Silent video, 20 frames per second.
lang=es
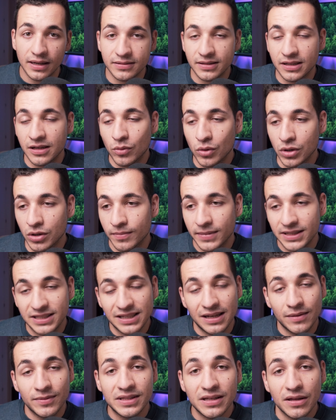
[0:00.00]
Así que bueno,
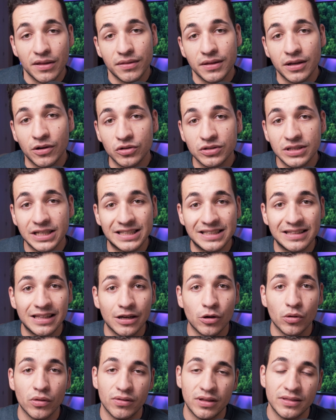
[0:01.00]
básicamente deciros que si
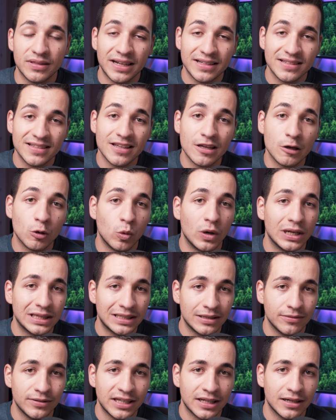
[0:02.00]
te concentras igual
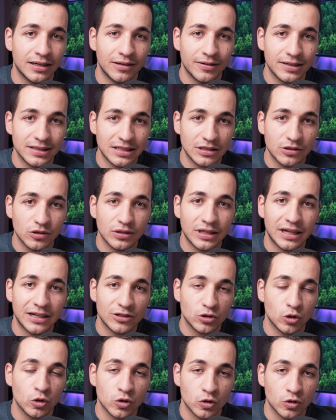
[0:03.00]
de bien levantándote a
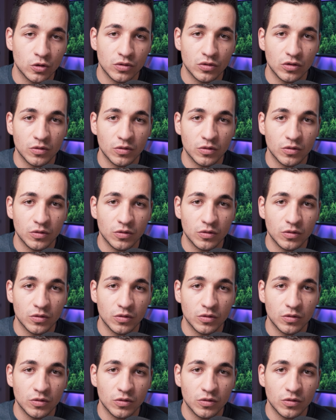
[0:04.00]
las 8,